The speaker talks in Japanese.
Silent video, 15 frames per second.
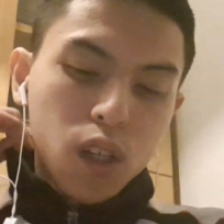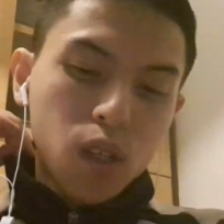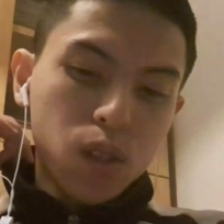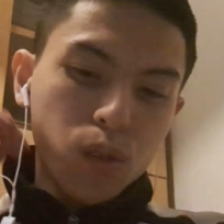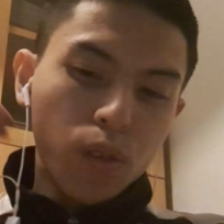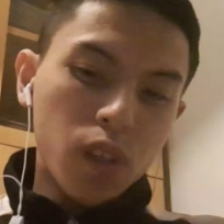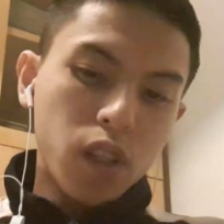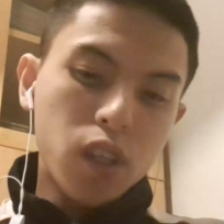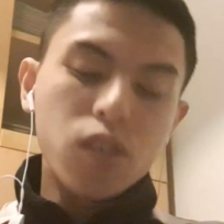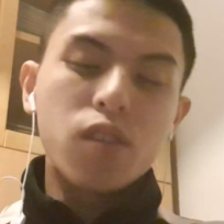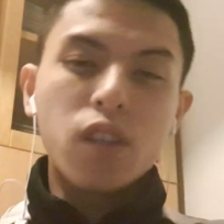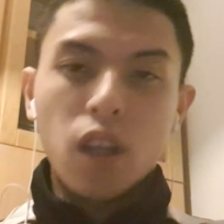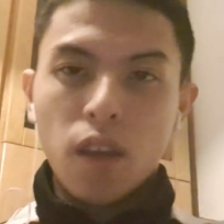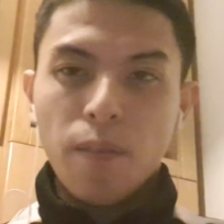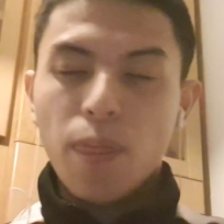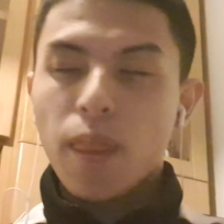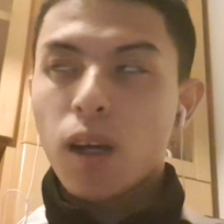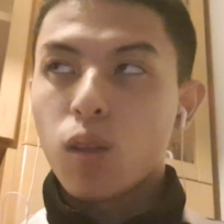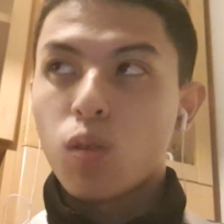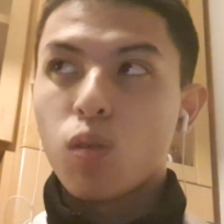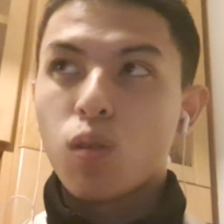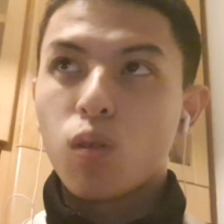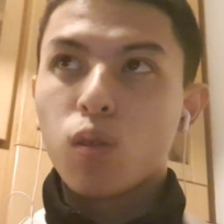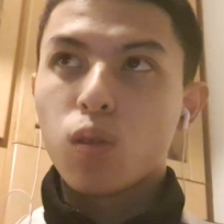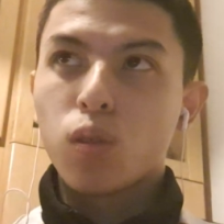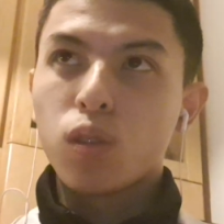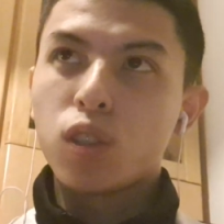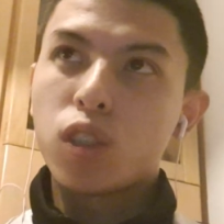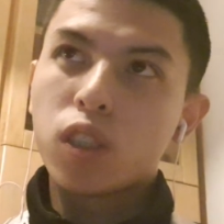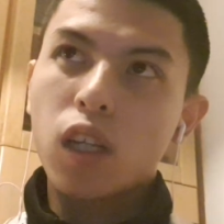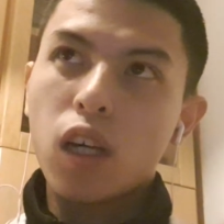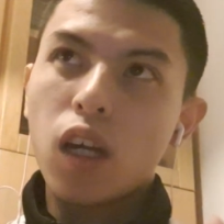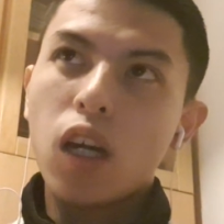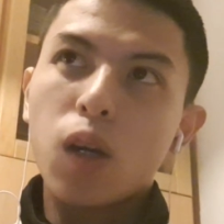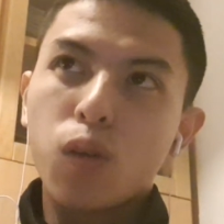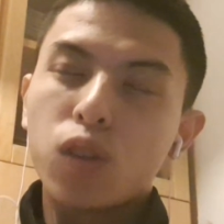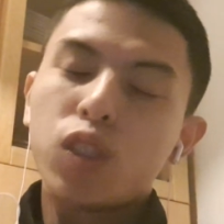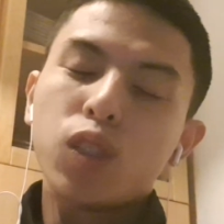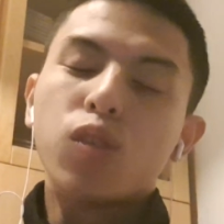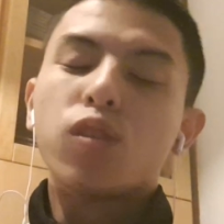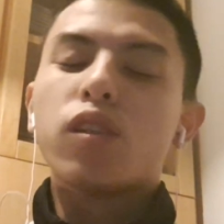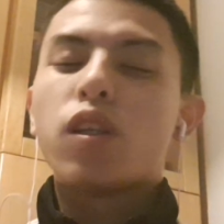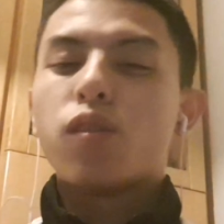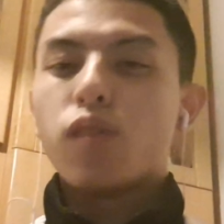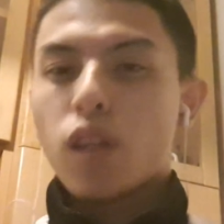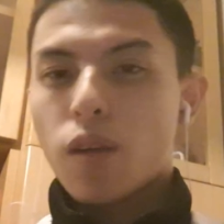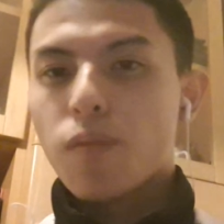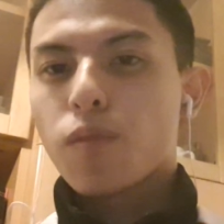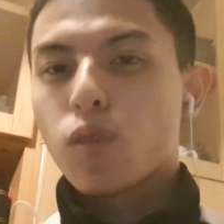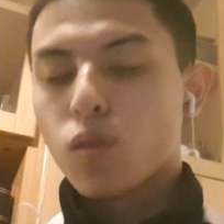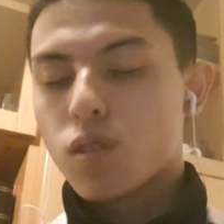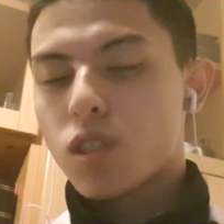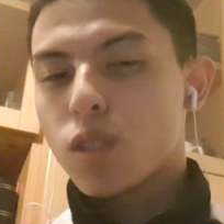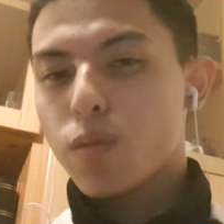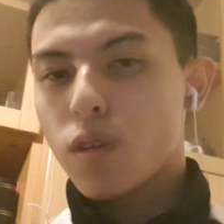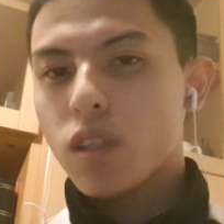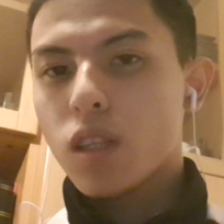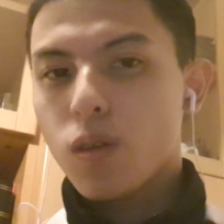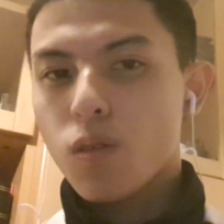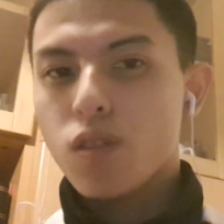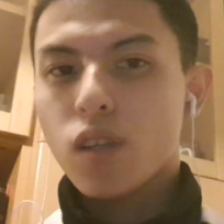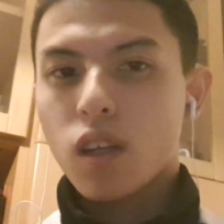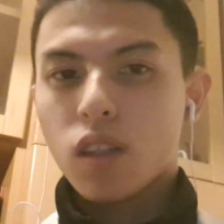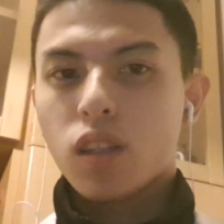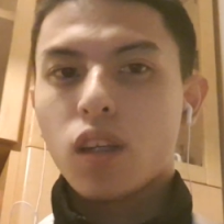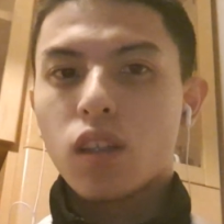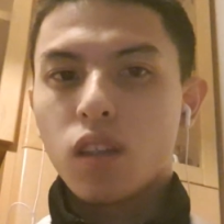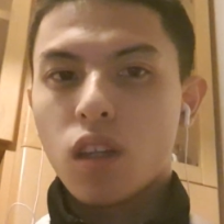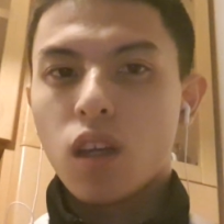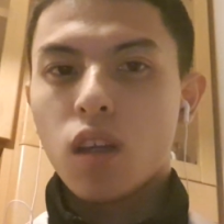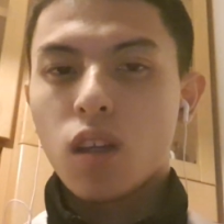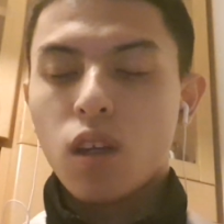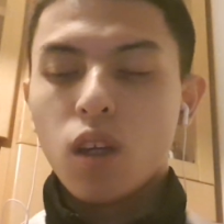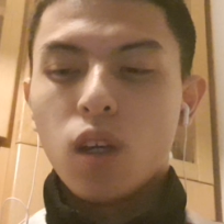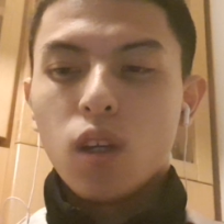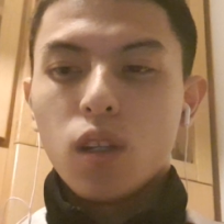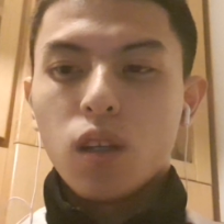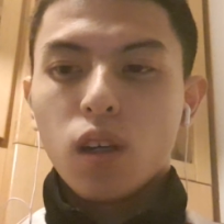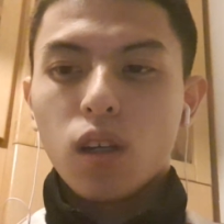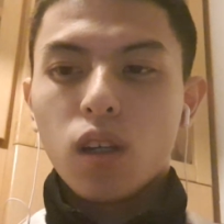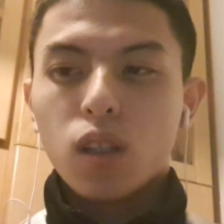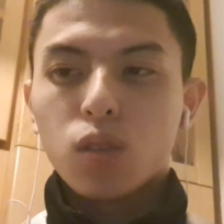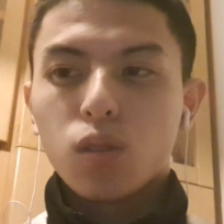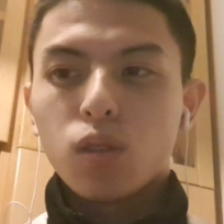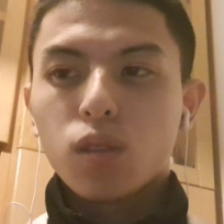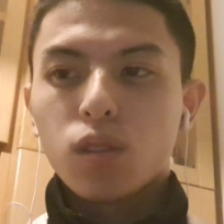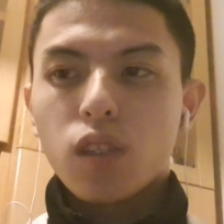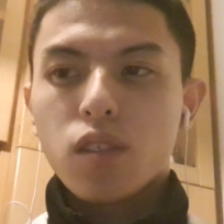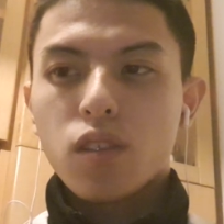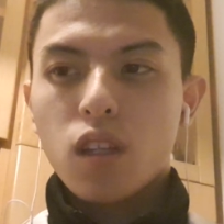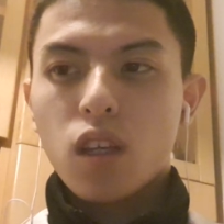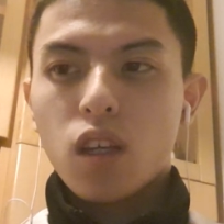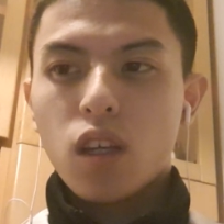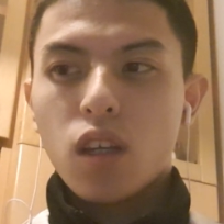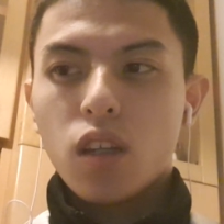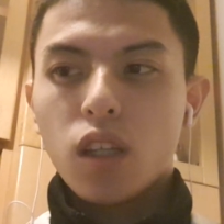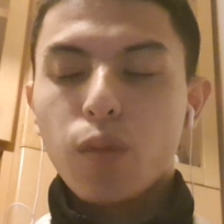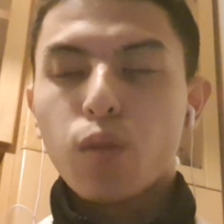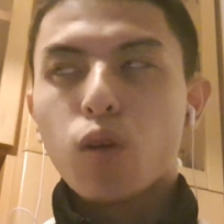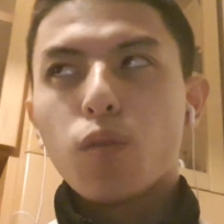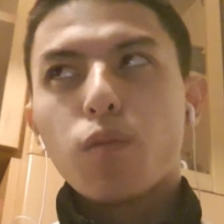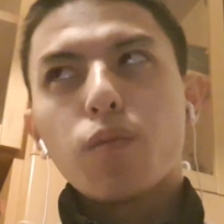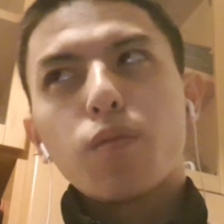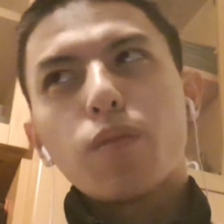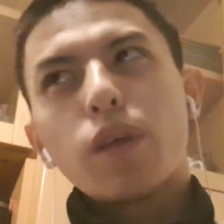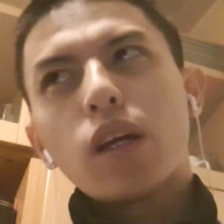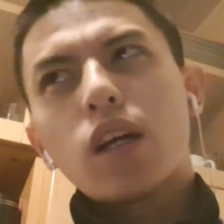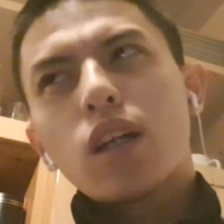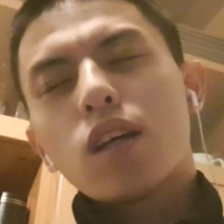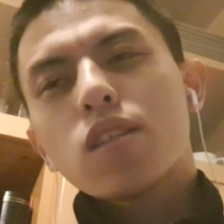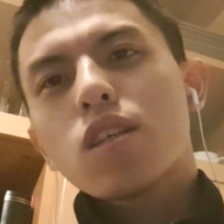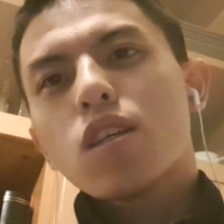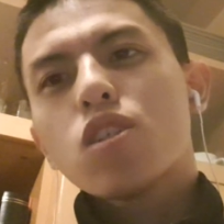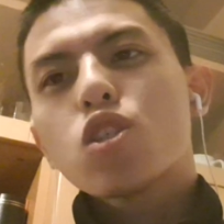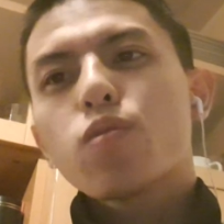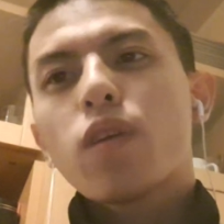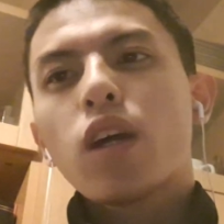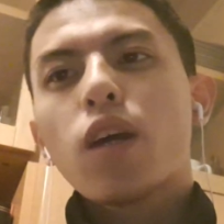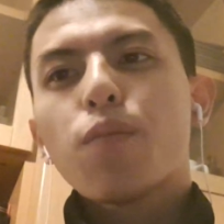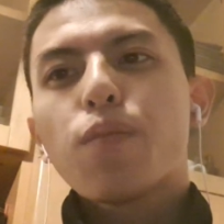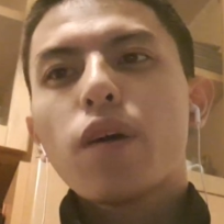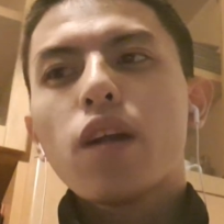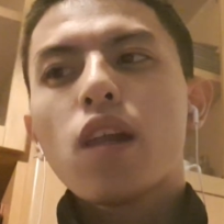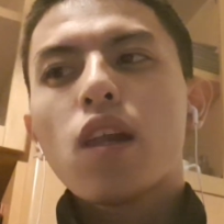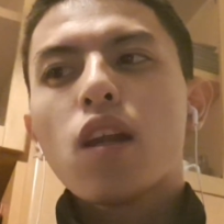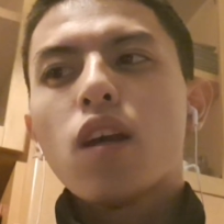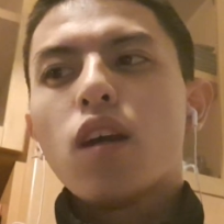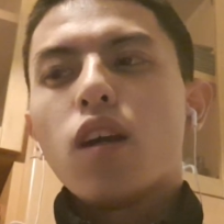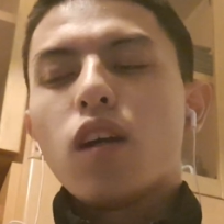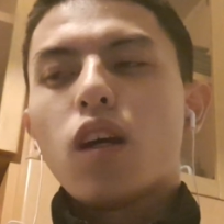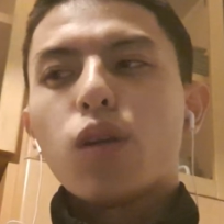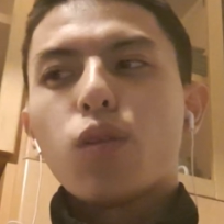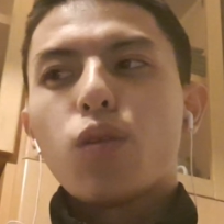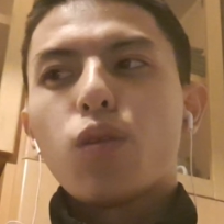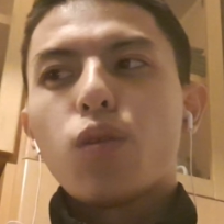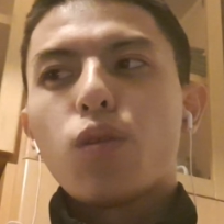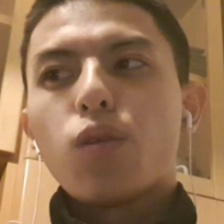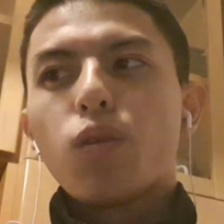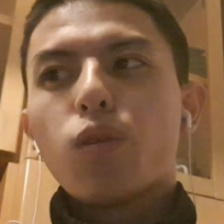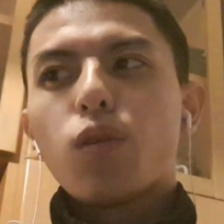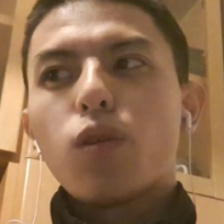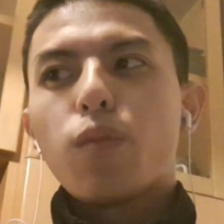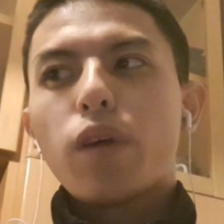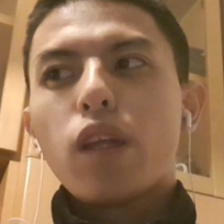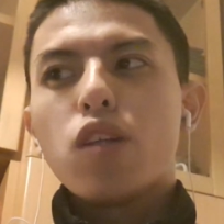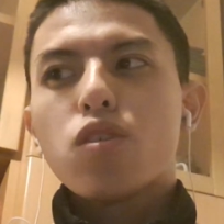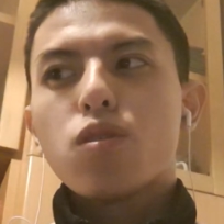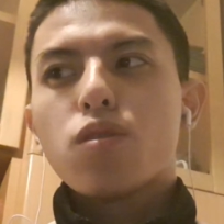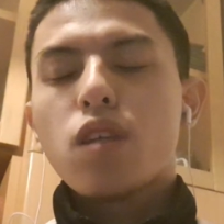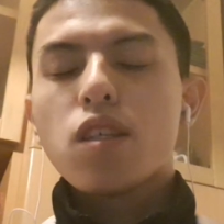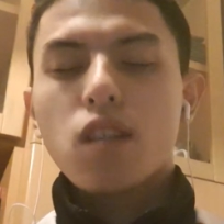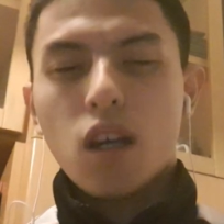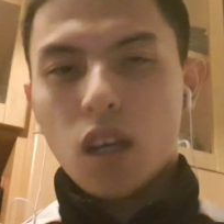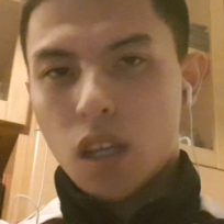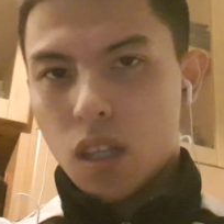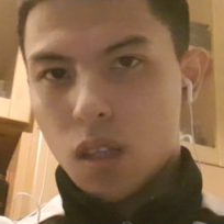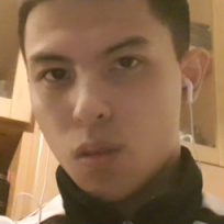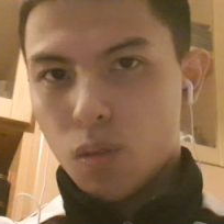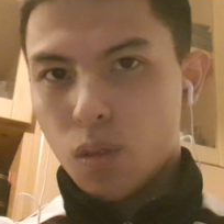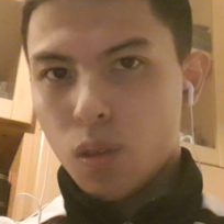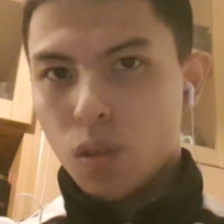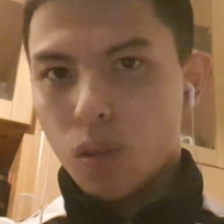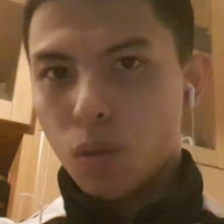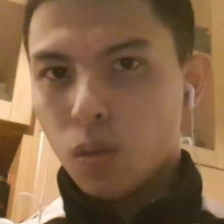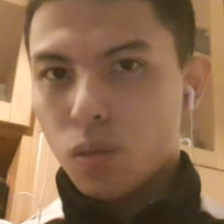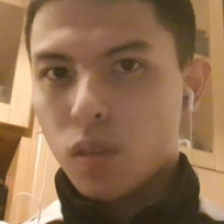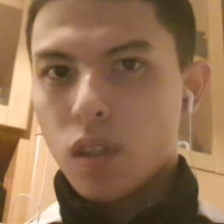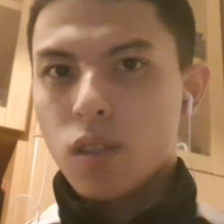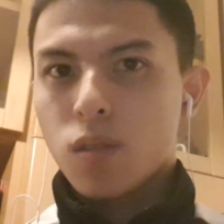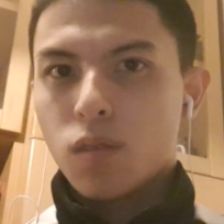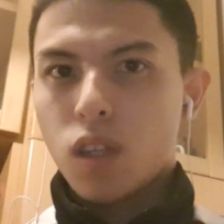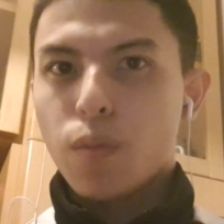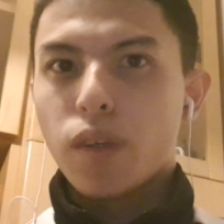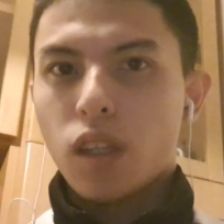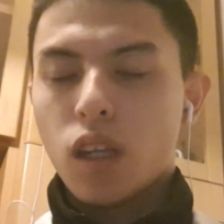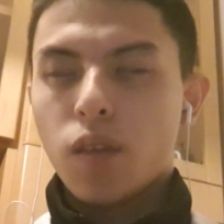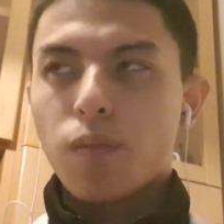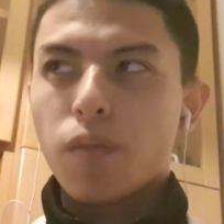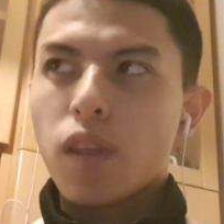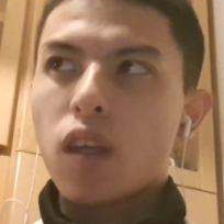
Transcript: それですね、あの、どっちかが落ちるっていうね、どっちも言ってほしかったんで、だからショックですね。でも、三原選手はやっぱり、あのー、まあ、22歳ということですよね、今ね。